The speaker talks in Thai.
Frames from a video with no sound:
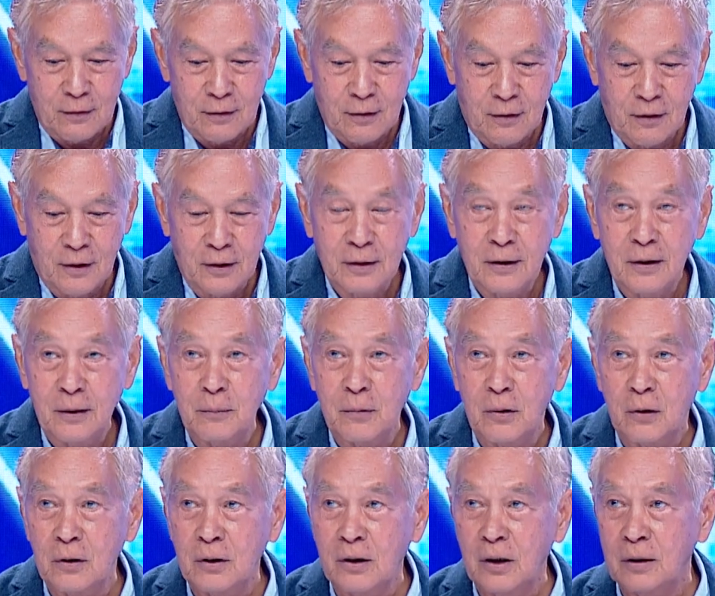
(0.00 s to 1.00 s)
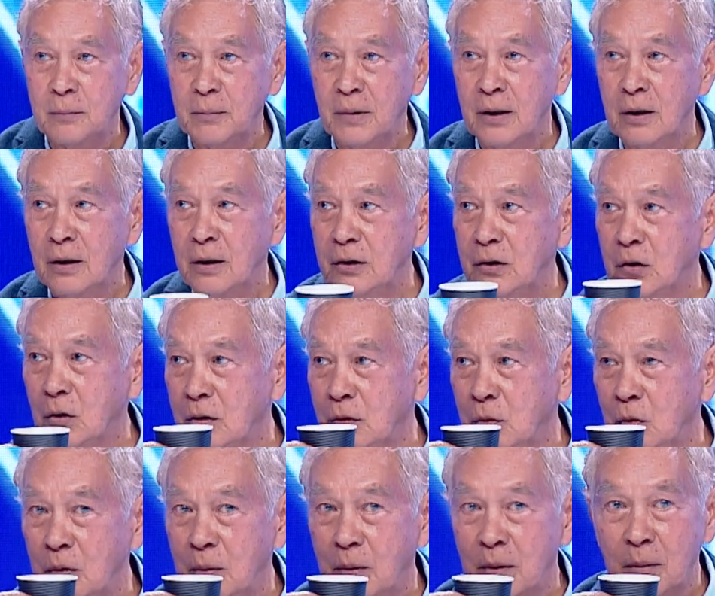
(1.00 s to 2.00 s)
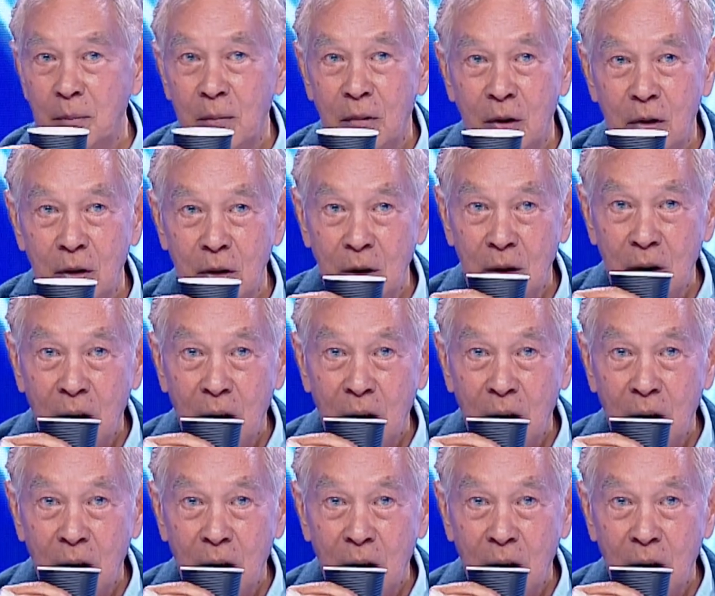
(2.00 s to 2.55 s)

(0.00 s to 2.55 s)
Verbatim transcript: ร้อนๆเงี้ยผมก็เดินไปแล้วก็ยกดูผมก็มอง